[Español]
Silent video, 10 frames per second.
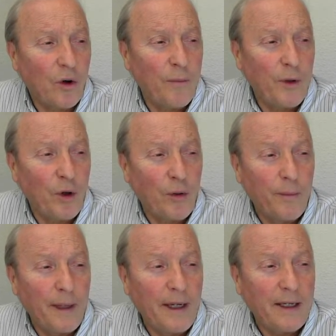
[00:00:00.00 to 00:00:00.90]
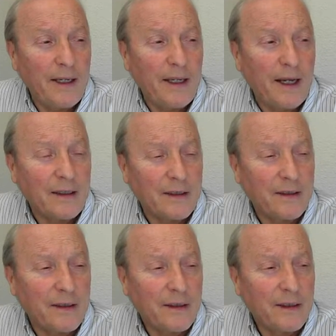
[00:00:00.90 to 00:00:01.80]

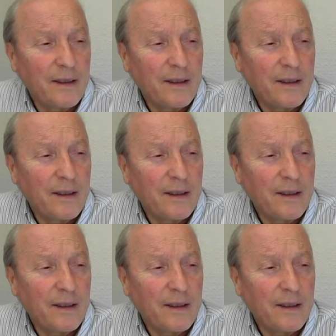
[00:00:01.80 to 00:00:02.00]
homeomerías,